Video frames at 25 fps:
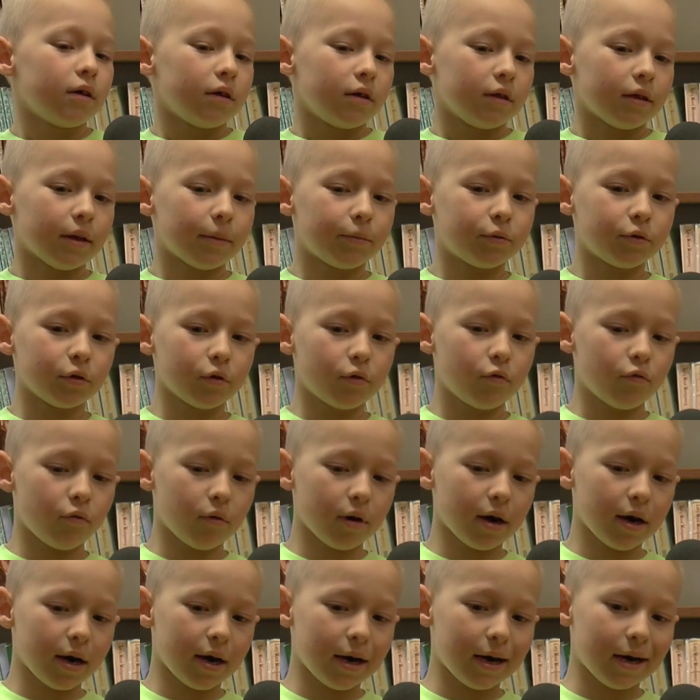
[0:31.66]
na
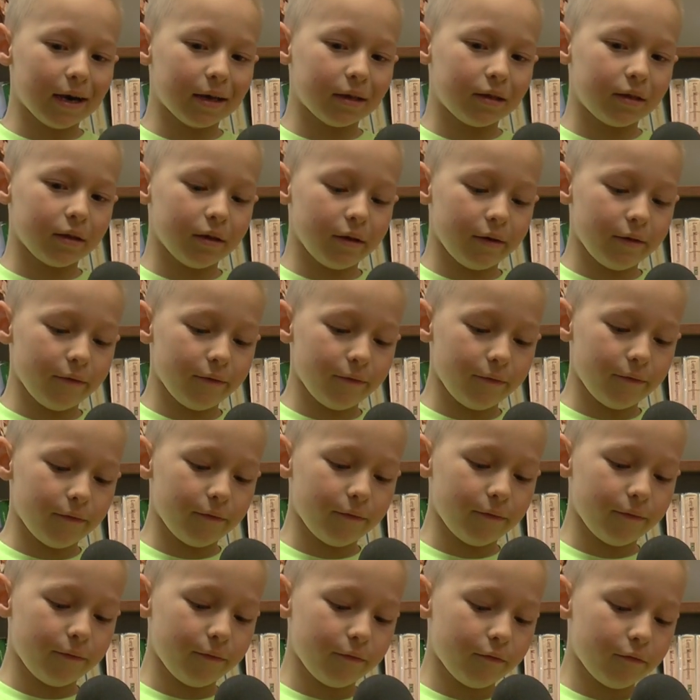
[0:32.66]
przykład
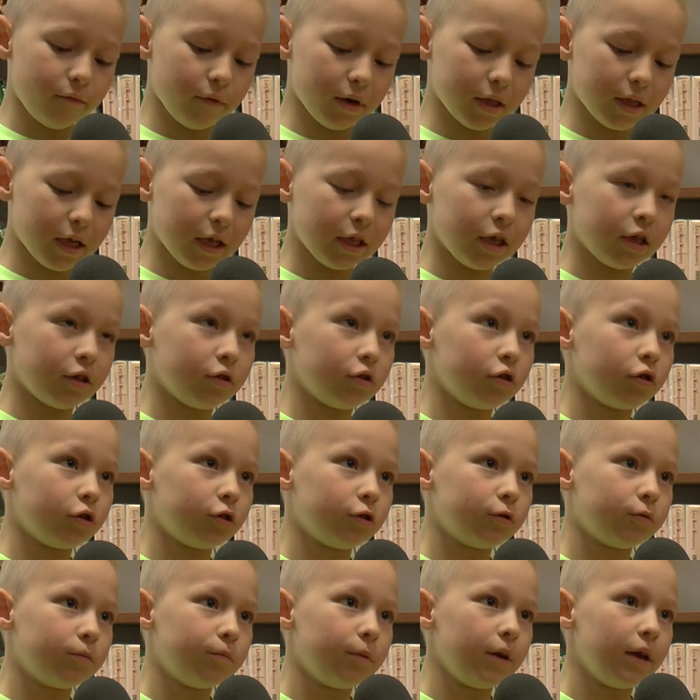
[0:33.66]
mm, wkładanie do
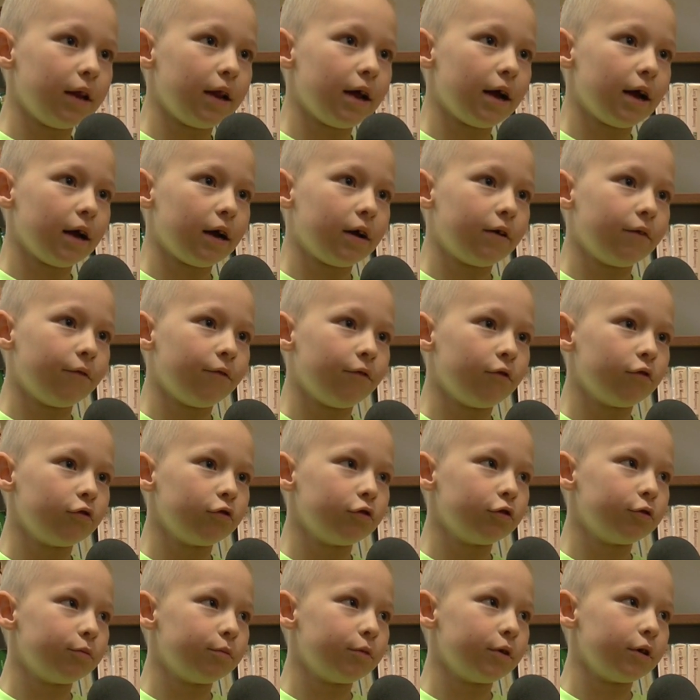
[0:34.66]
szpilek
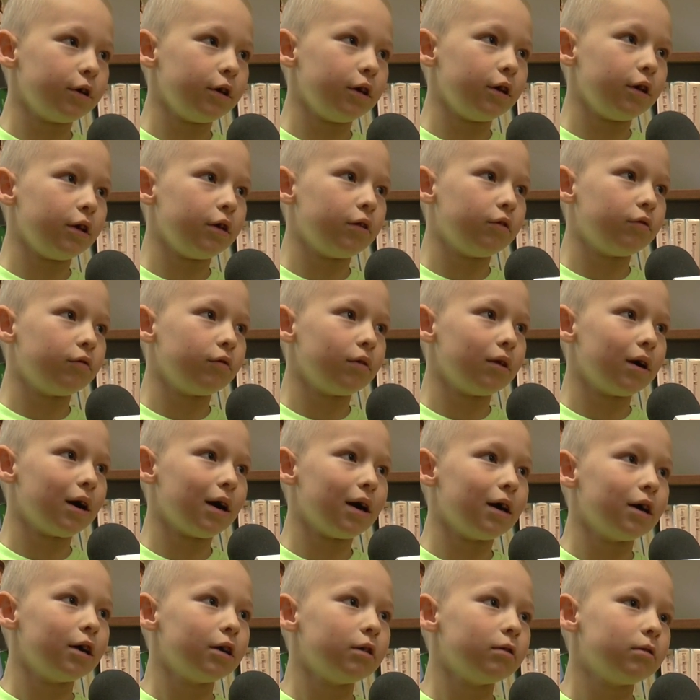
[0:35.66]
wróżby i
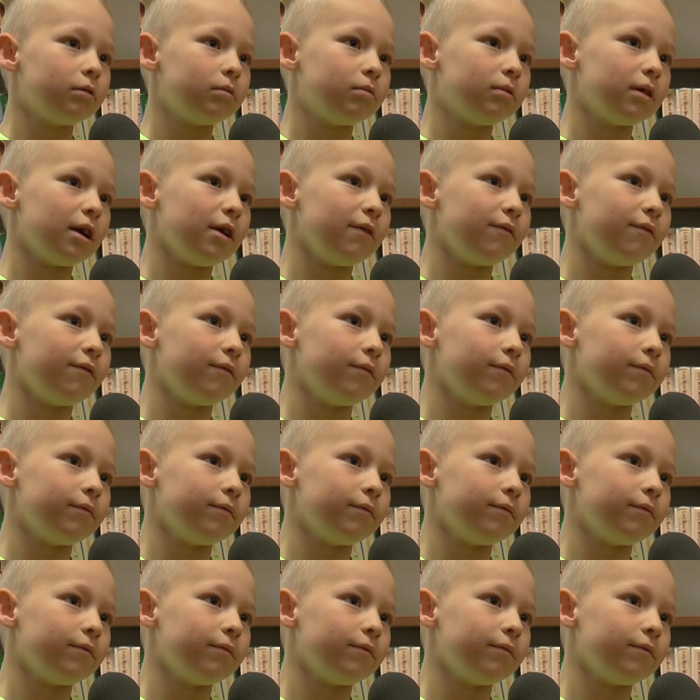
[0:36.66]
która szybciej